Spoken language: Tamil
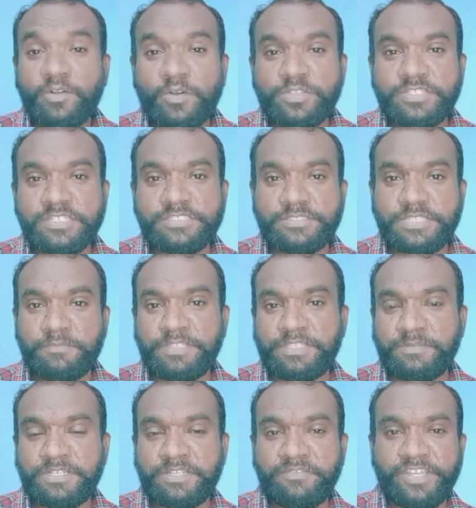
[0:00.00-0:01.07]
கோர்சஸ்
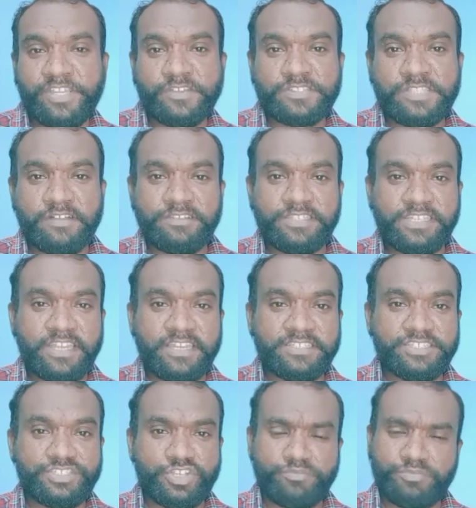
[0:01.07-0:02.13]
சம்மந்தப்பட்ட வீடியோஸ் தான் வந்துட்டு என்ன
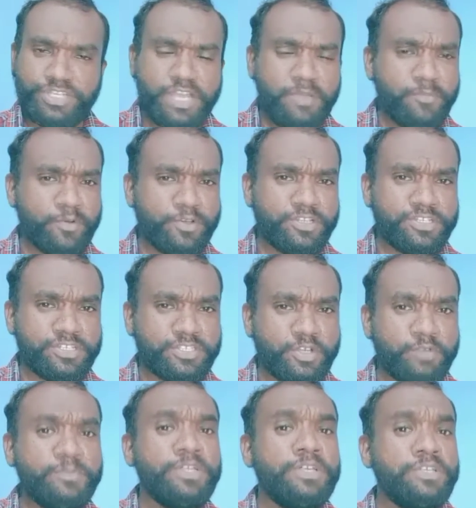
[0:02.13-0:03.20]
செஞ்சோம் அப்படின்னா போட்டுக்கிட்டு
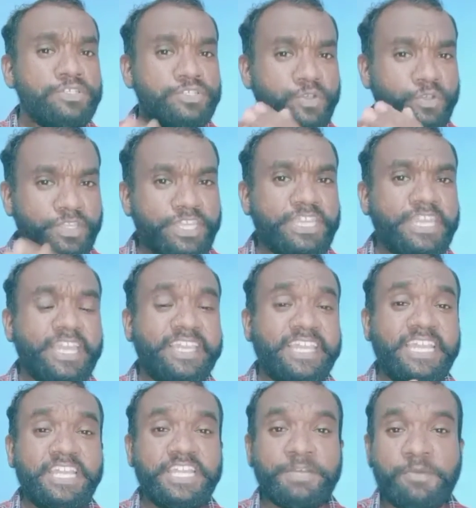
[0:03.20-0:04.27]
இருந்தோம் ஸோ
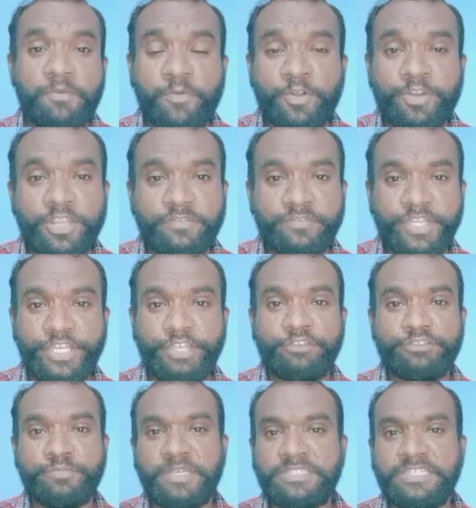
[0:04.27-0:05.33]
இன்றைக்கி நம்ம போடுற
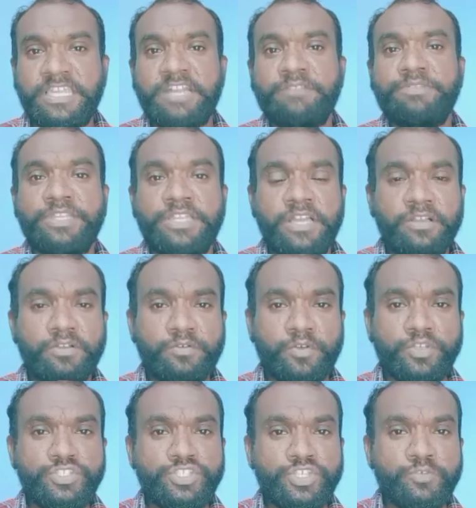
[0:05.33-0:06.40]
வீடியோஸ் பார்த்தீங்க அப்படின்னா
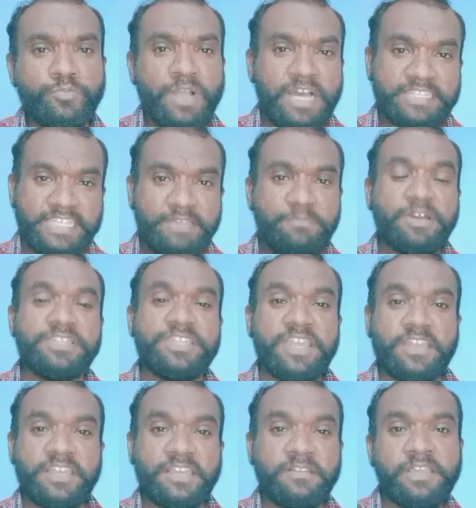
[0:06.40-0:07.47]
கொஞ்சம் அதே
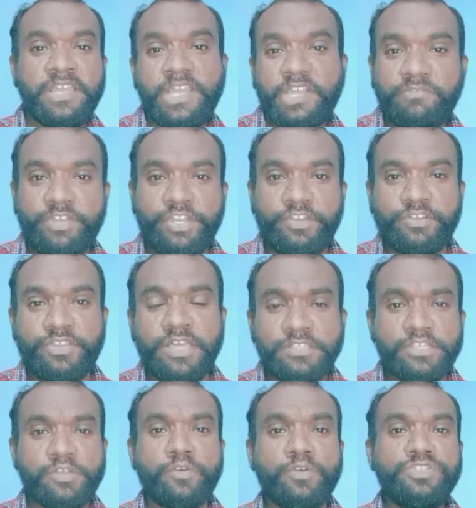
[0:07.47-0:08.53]
மாதிரியான வீடியோ தான்
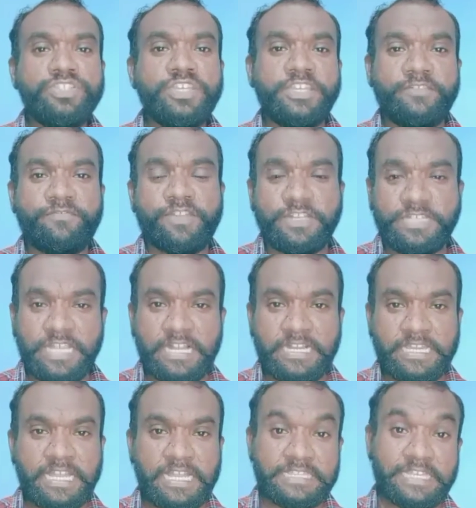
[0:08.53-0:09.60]
ஸோ கொஞ்சம்
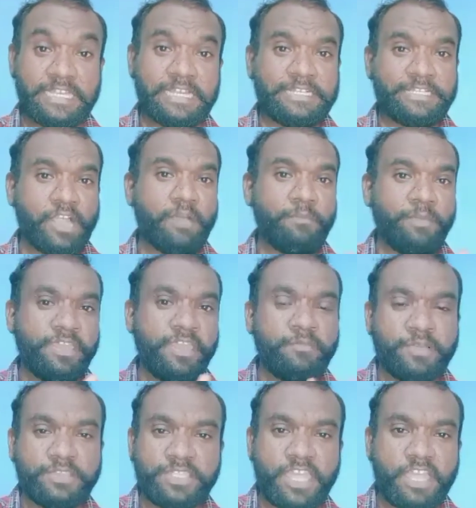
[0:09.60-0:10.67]
டிஃப்ரெண்ட்டான அந்த டாப்பிக்கே
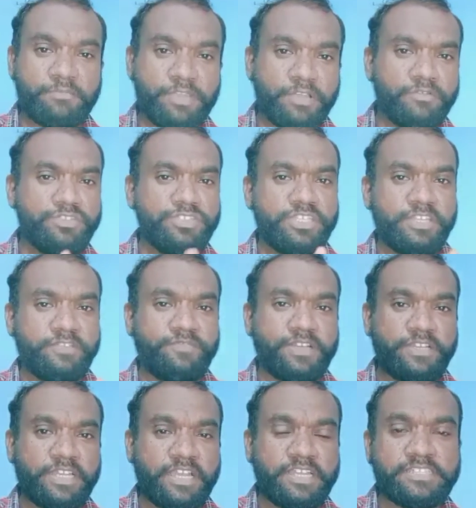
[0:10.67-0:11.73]
பார்த்தீங்க அப்படின்னா கொஞ்சம்
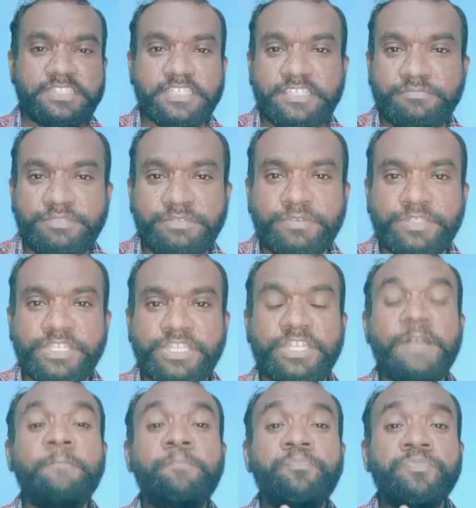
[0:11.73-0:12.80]
டிஃப்ரெண்ட்டாக என்ன செய்யுது அப்படின்னு பார்த்தீங்கன்னா